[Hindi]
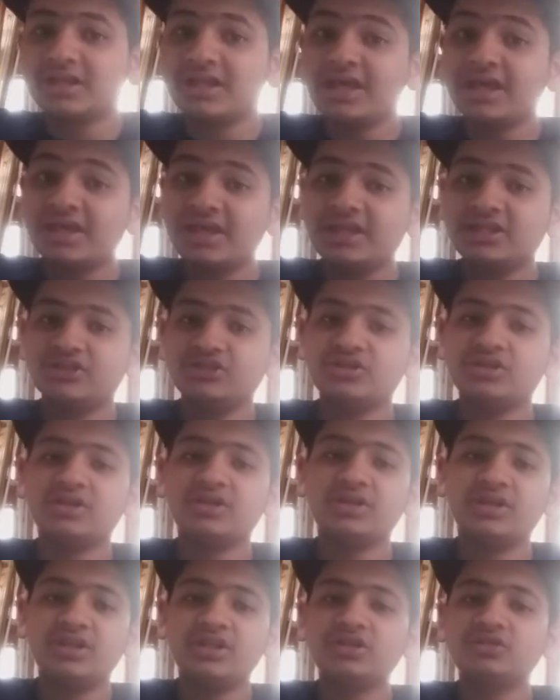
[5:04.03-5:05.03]
था लेकिन
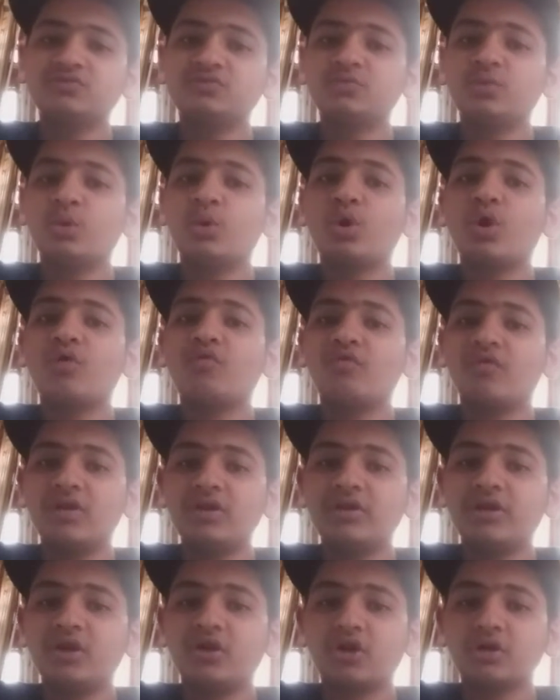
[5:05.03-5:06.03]
गिनीज बुक ऑफ
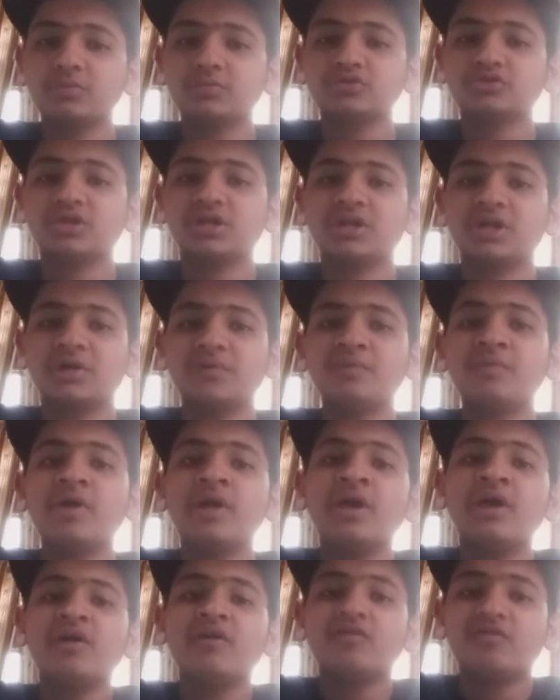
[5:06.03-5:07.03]
वर्ल्ड रिकॉर्ड में उसका नाम
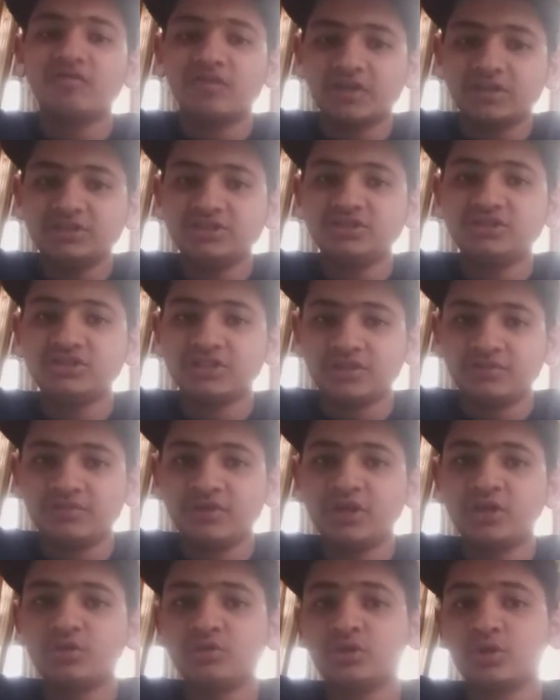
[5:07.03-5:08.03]
वन
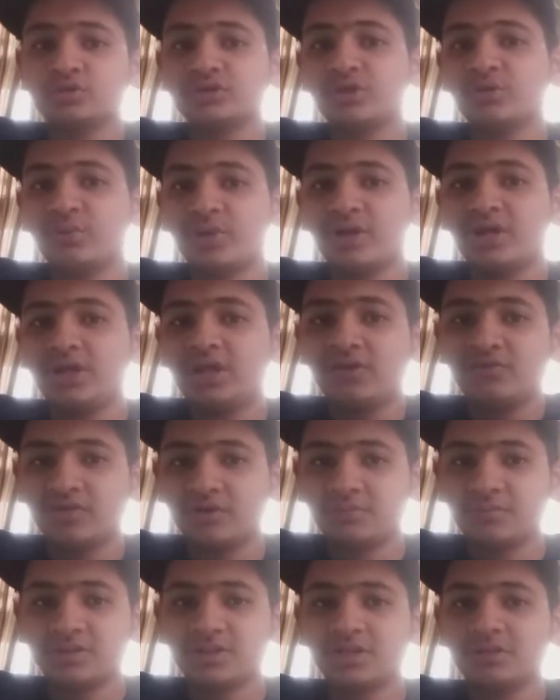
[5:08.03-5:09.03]
जनवरी टू
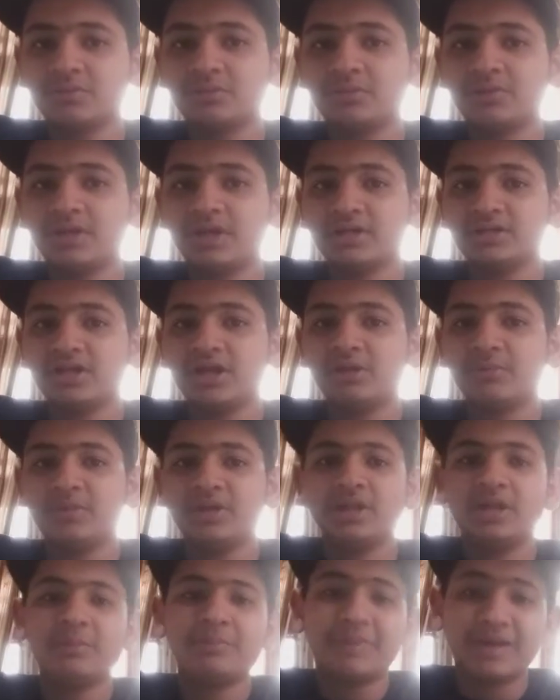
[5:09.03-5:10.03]
मतलब अभी एक डेढ़
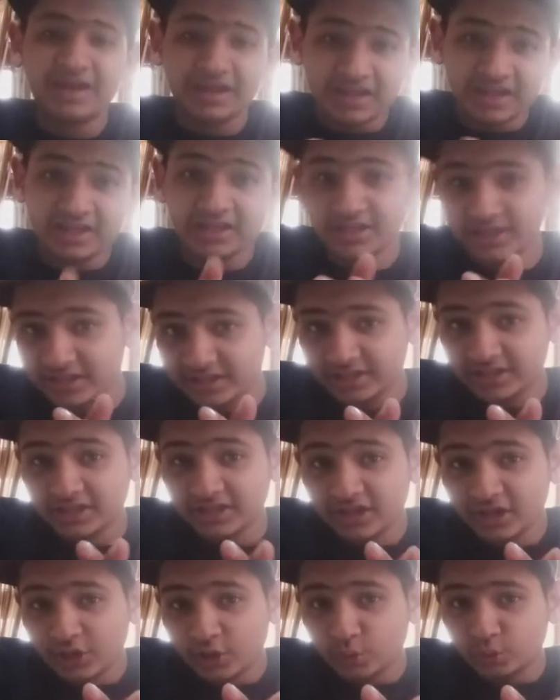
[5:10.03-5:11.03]
महीने पहले ही
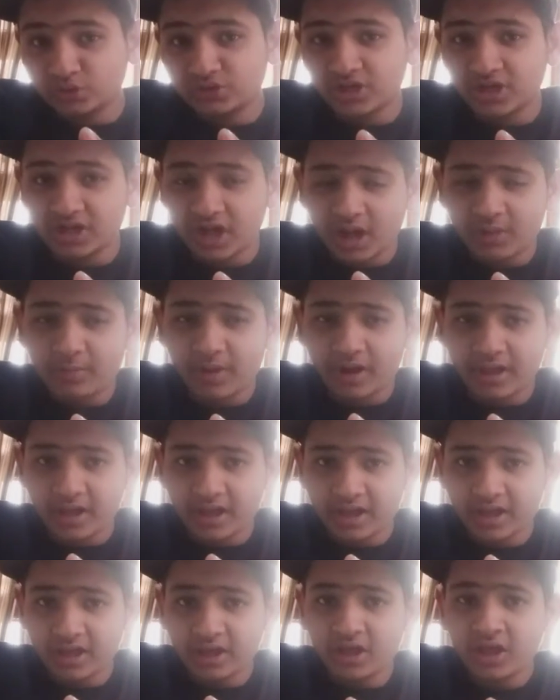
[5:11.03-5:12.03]
उसका नाम
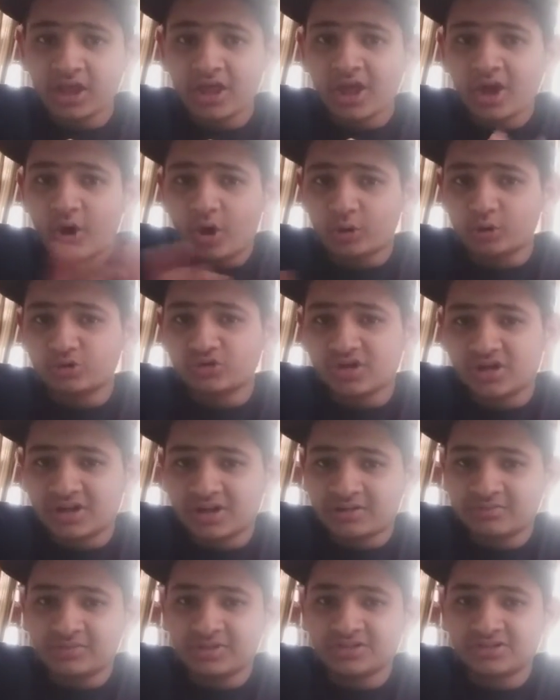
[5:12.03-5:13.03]
आया है और उसका
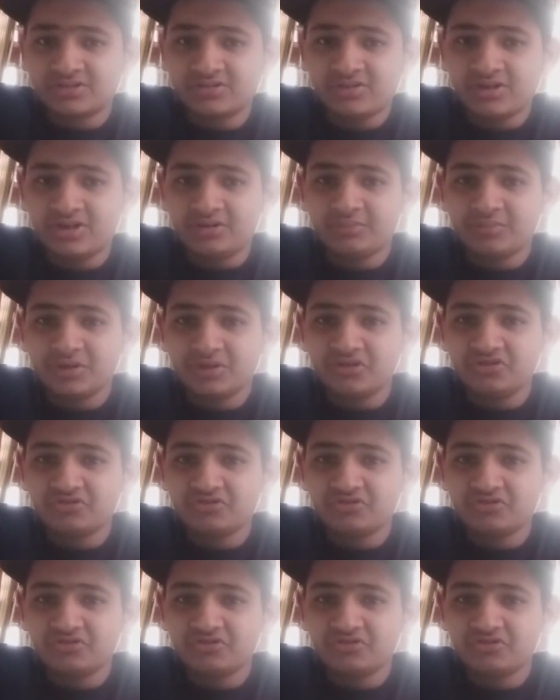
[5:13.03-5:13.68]
नाम ये स्क्रीन पर